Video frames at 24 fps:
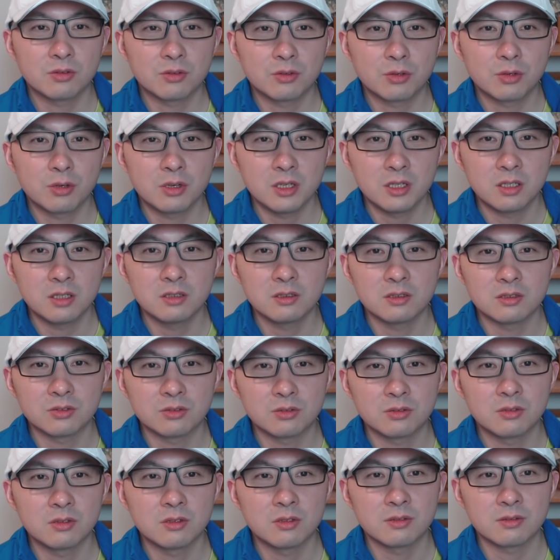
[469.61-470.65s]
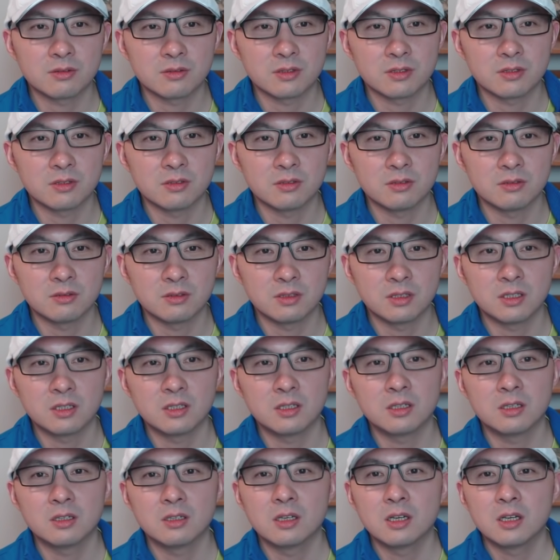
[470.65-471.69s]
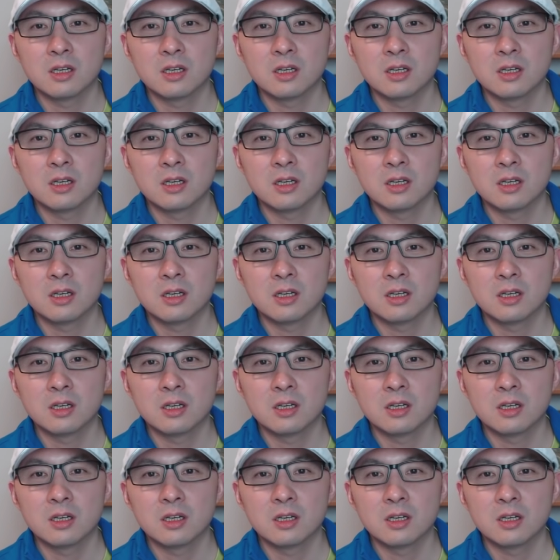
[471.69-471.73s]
推特说就是有一个